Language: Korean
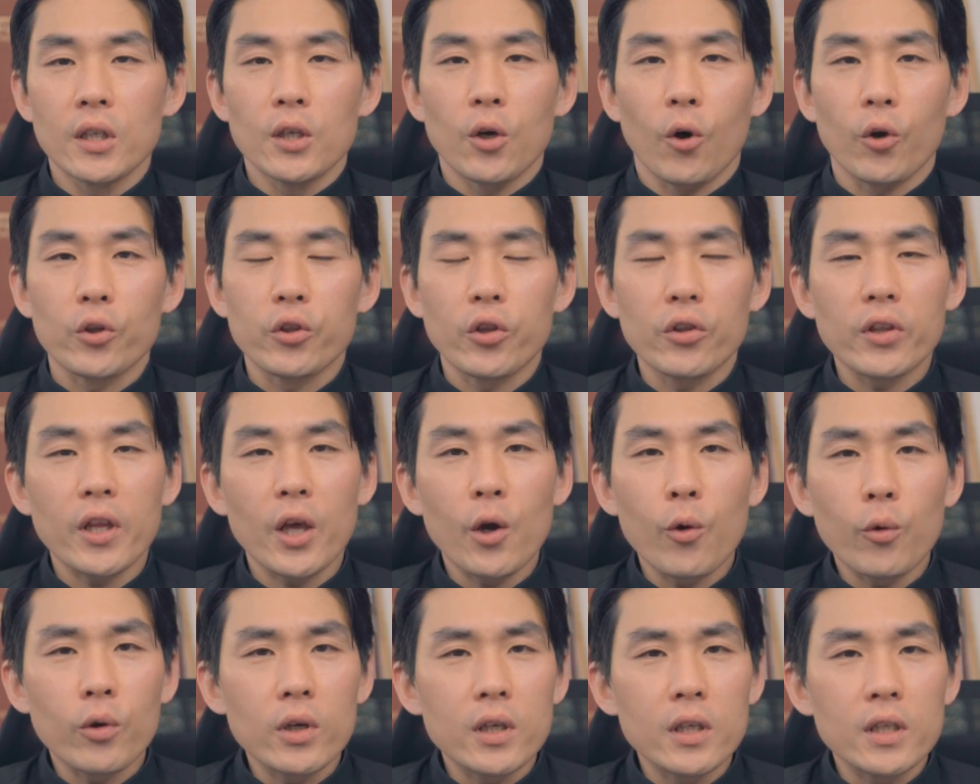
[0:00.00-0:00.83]
어떤
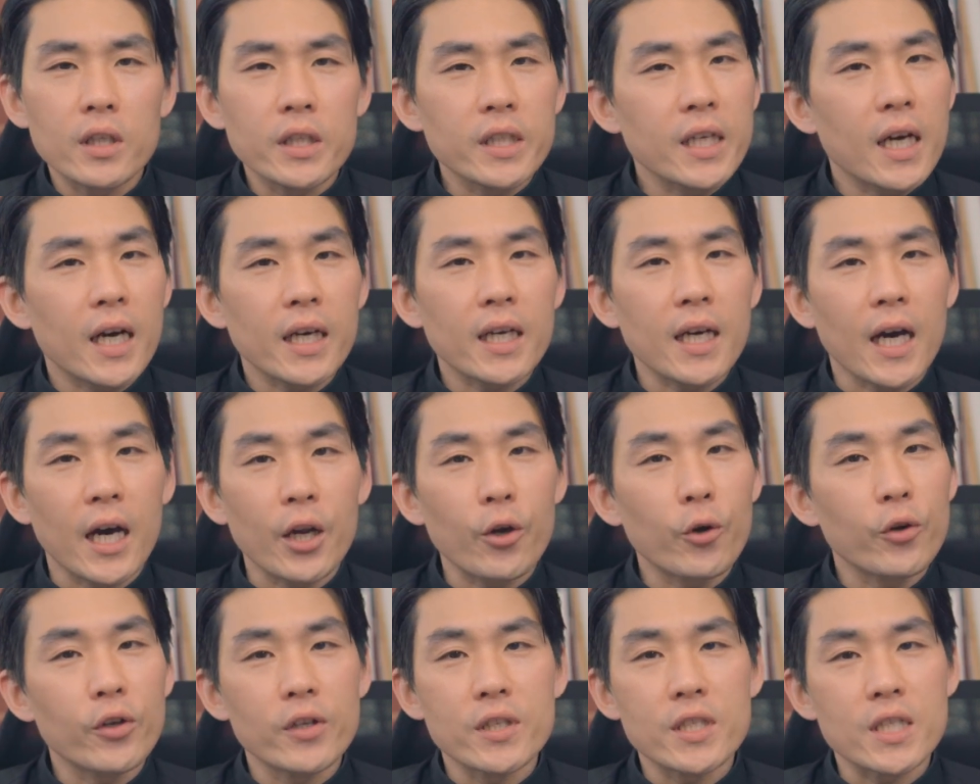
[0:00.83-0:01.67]
내용을
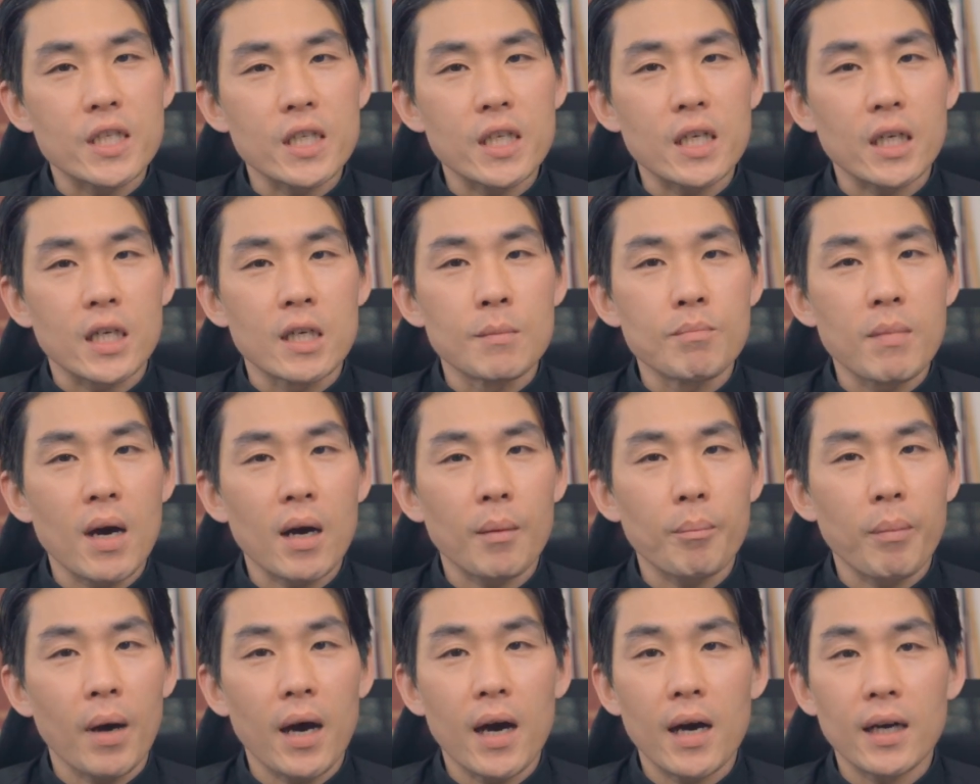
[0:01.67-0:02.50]
이야기하려는지
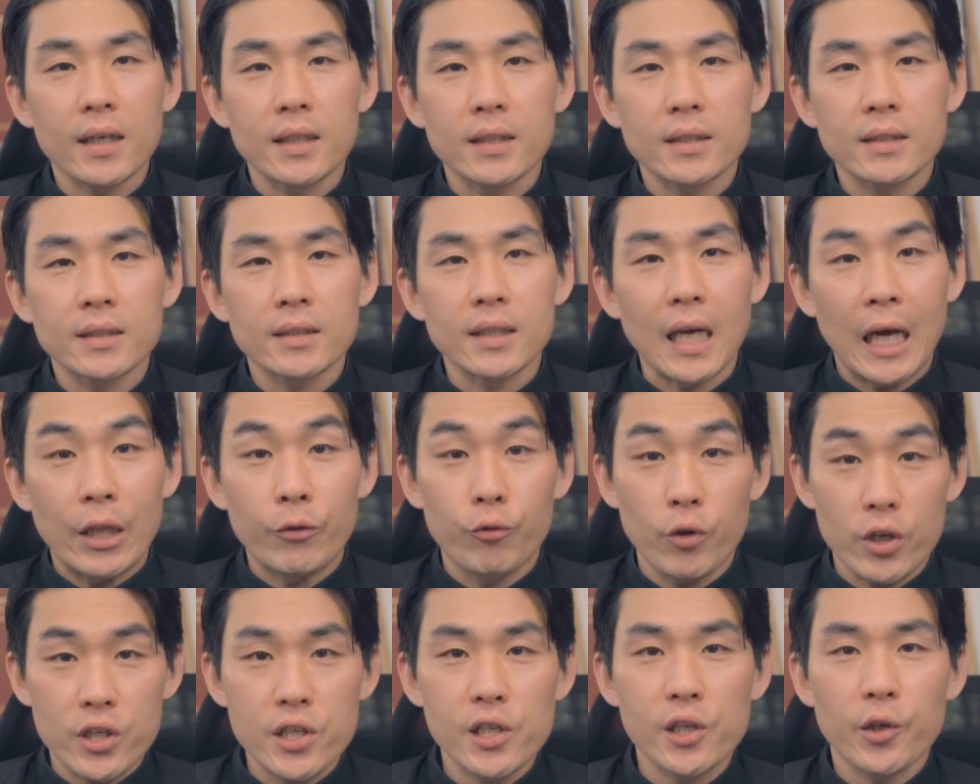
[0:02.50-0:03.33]
금방 파악은 안
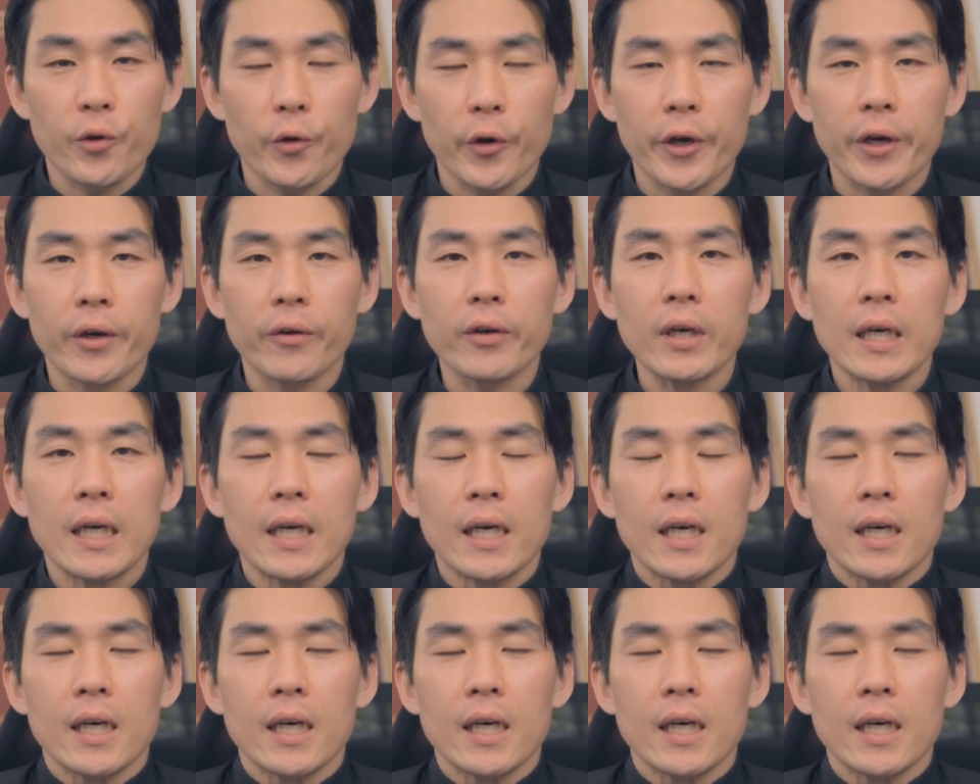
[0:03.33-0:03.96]
되실 거예요.